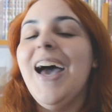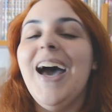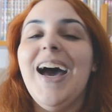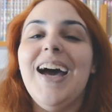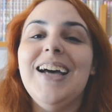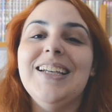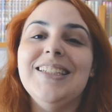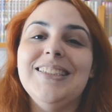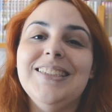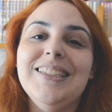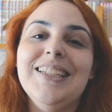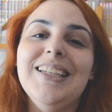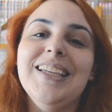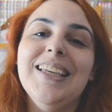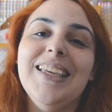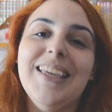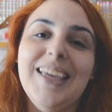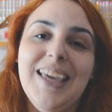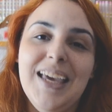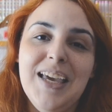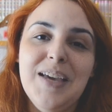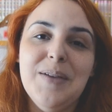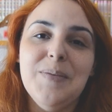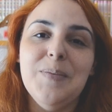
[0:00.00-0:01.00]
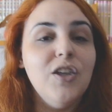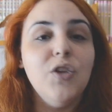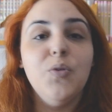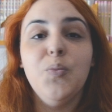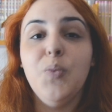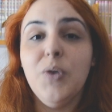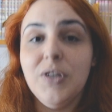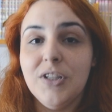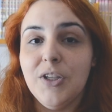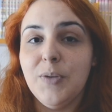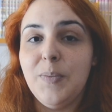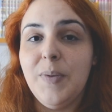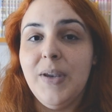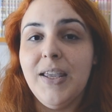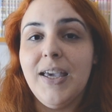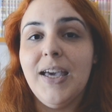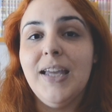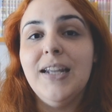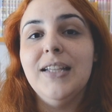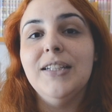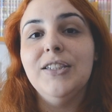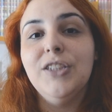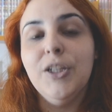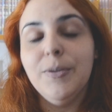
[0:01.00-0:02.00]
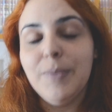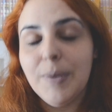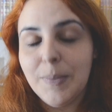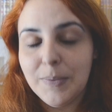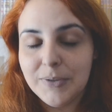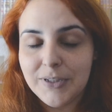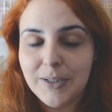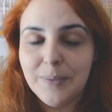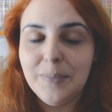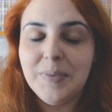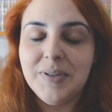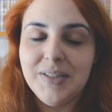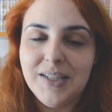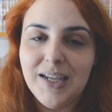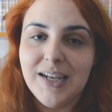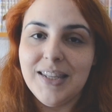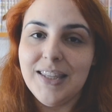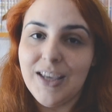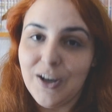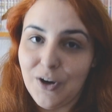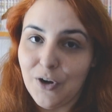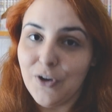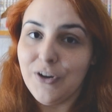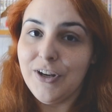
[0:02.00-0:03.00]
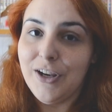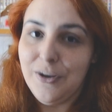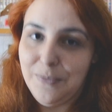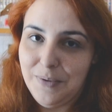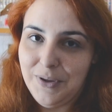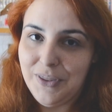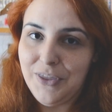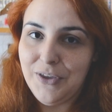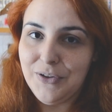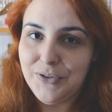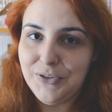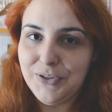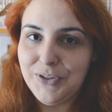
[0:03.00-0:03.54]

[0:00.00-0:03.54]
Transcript: Así que después de explicar esto vamos a empezar ya con el vídeo.